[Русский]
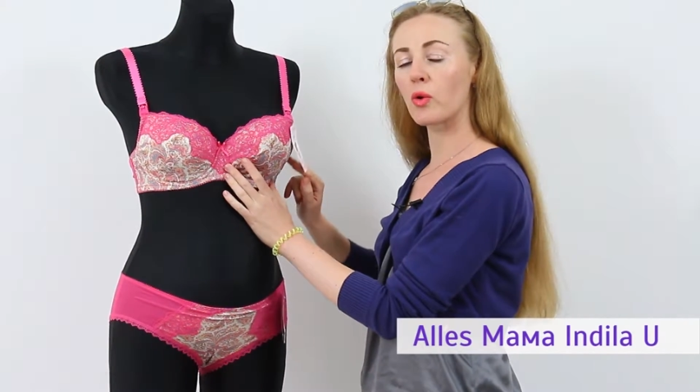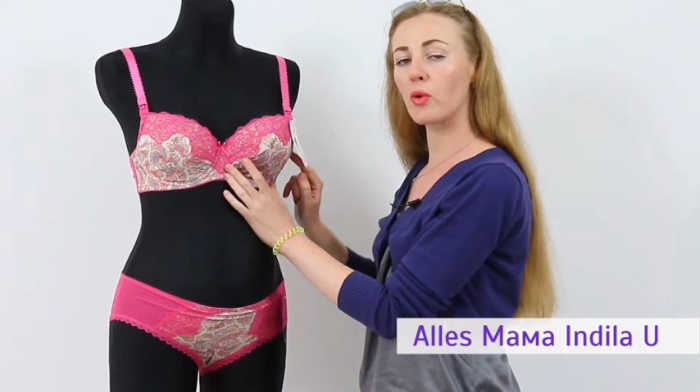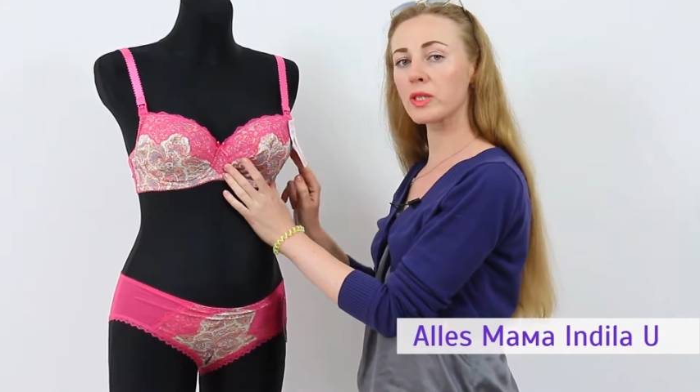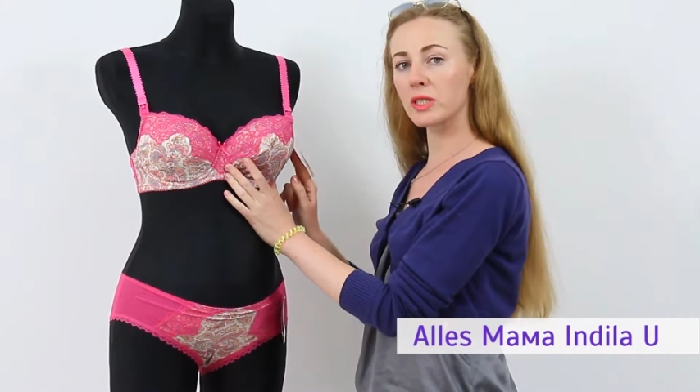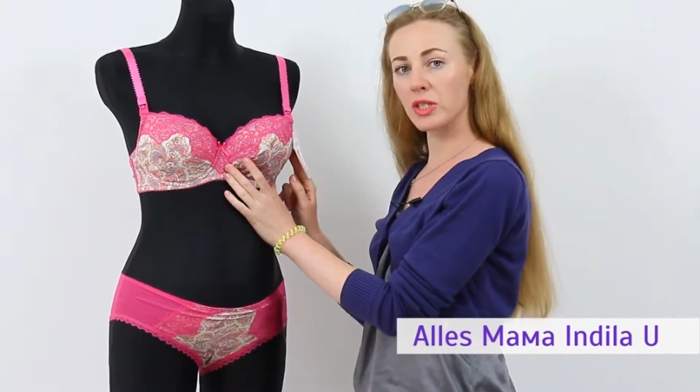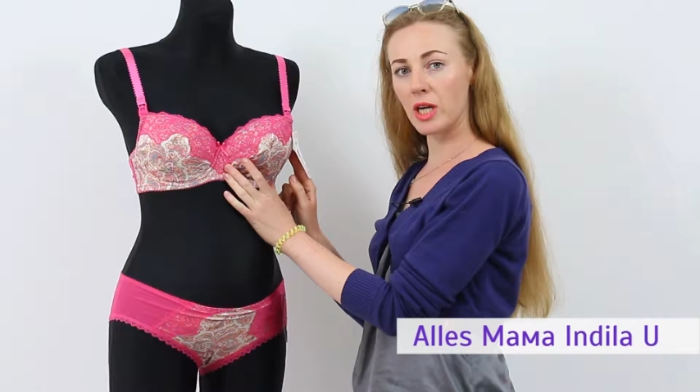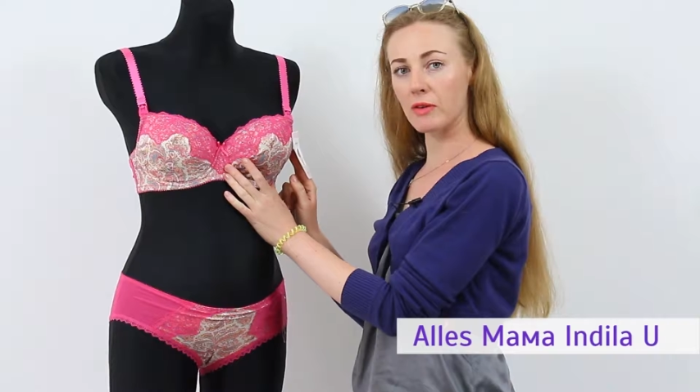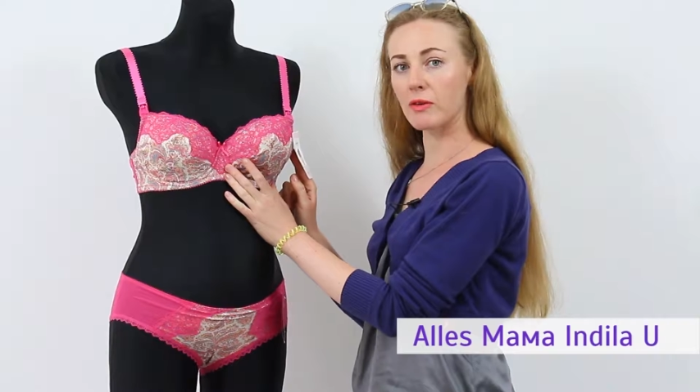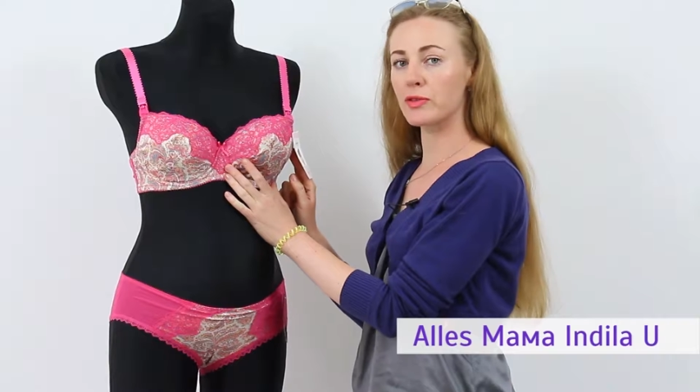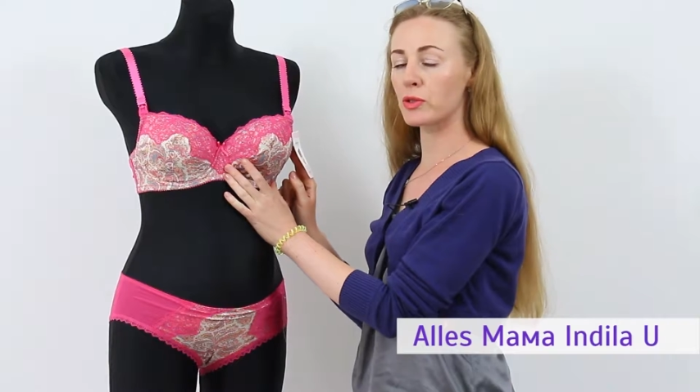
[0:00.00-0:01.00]

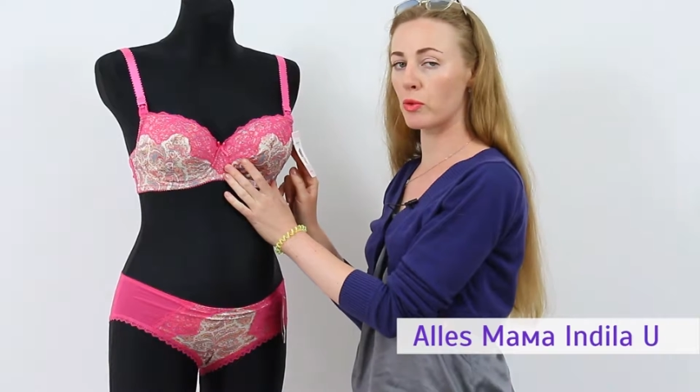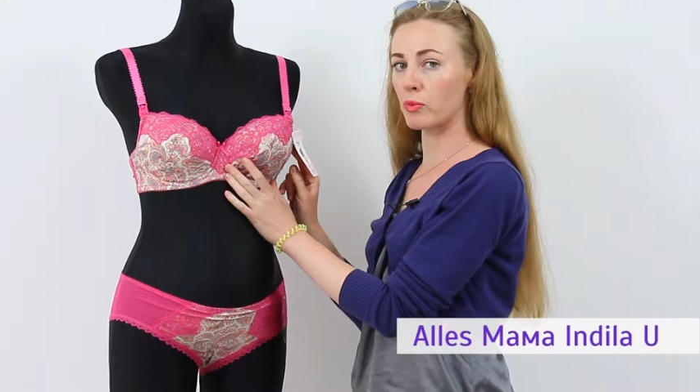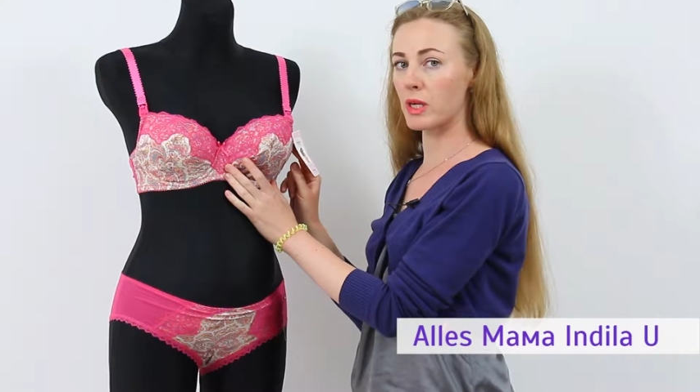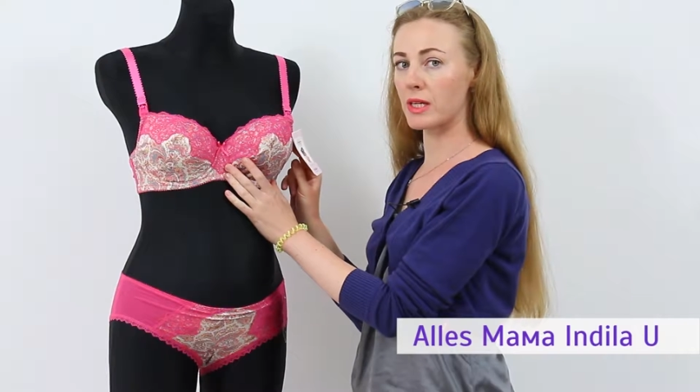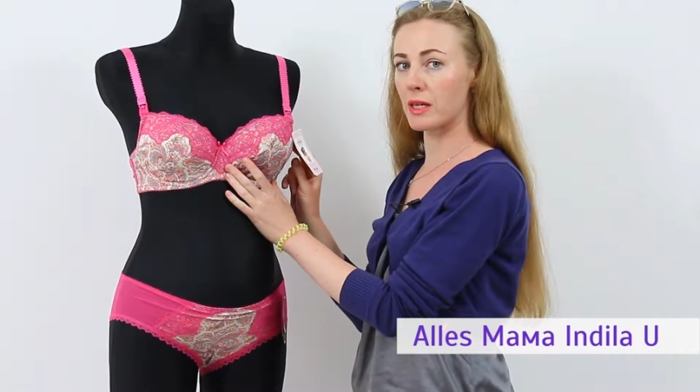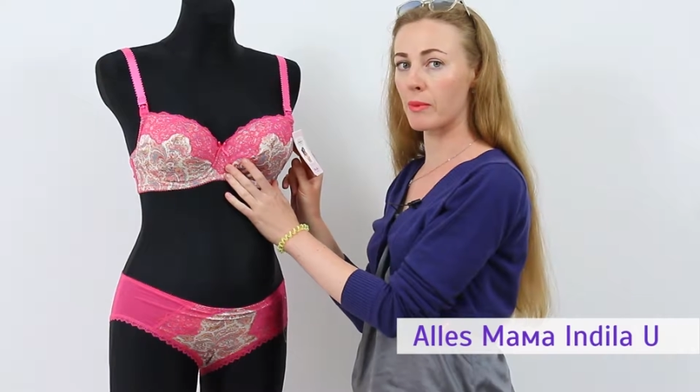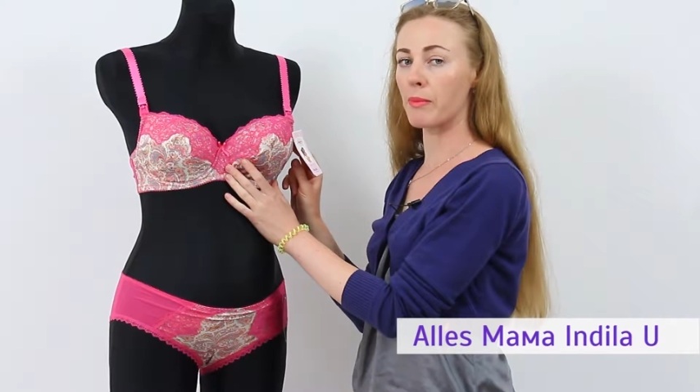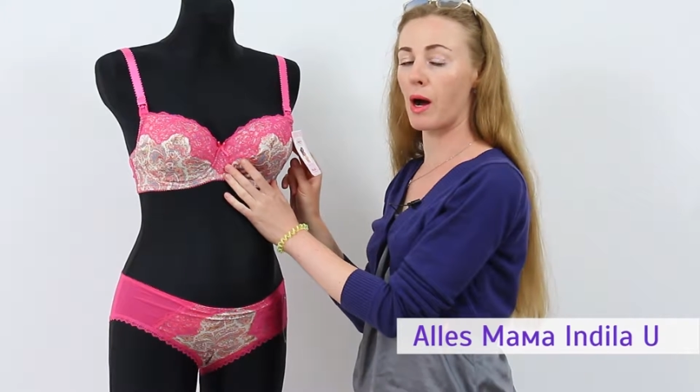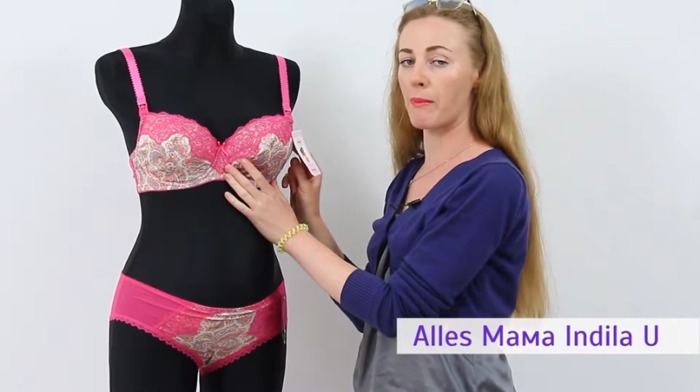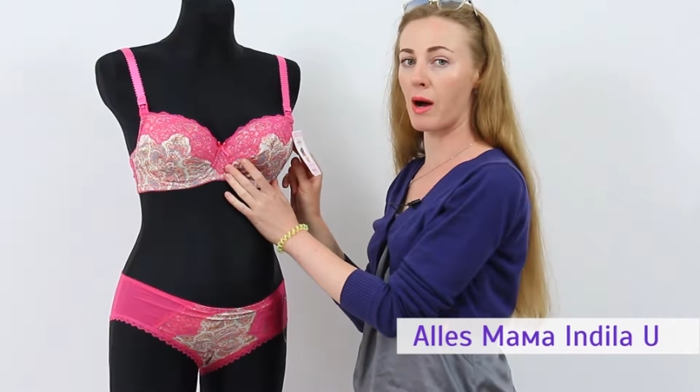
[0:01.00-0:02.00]
Косточка во всем белье
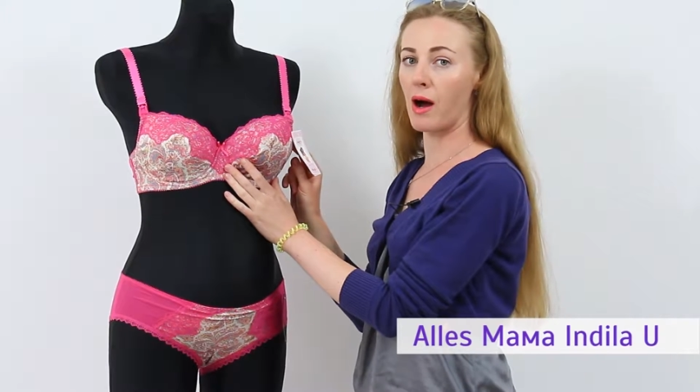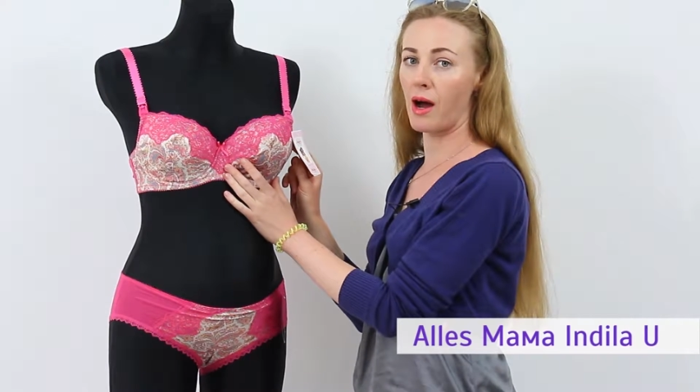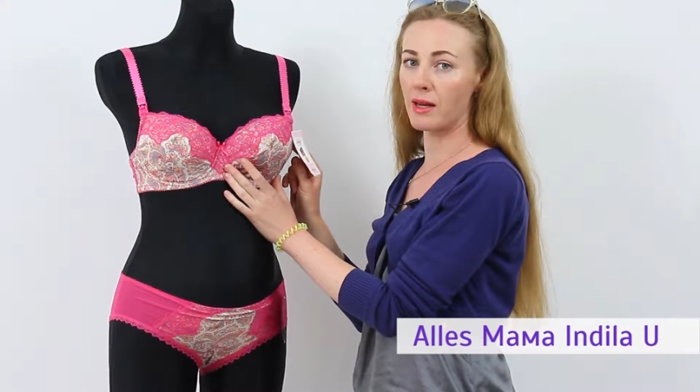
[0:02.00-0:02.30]
Мама